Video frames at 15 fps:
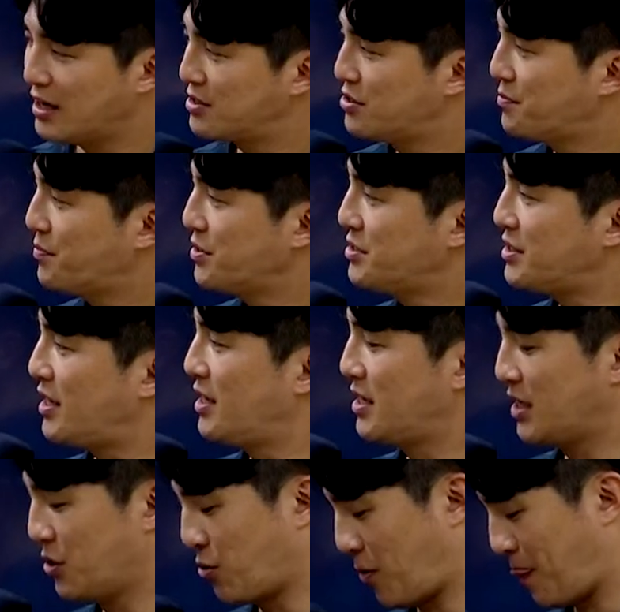그래서 첫 번째
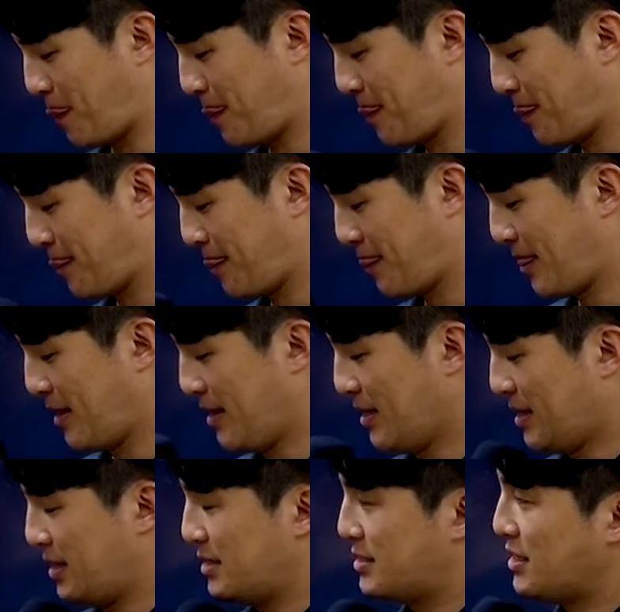이론.
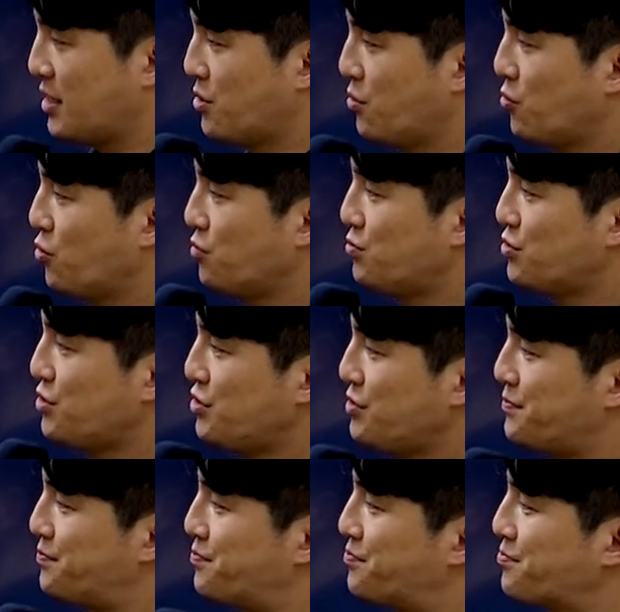자, 이론
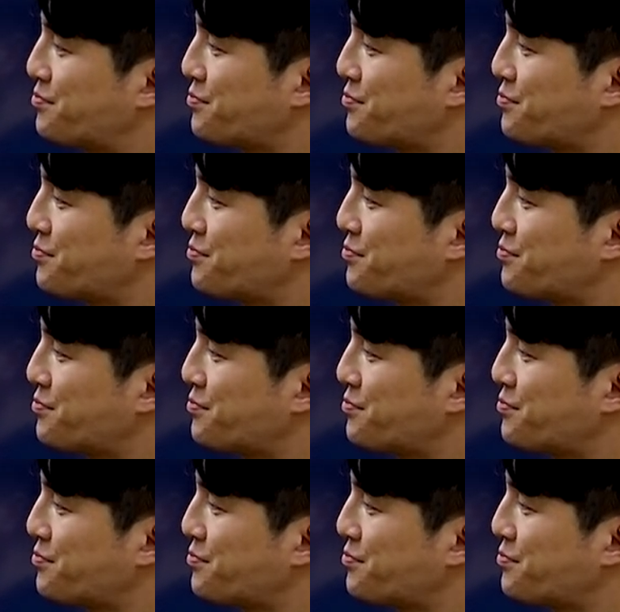공부는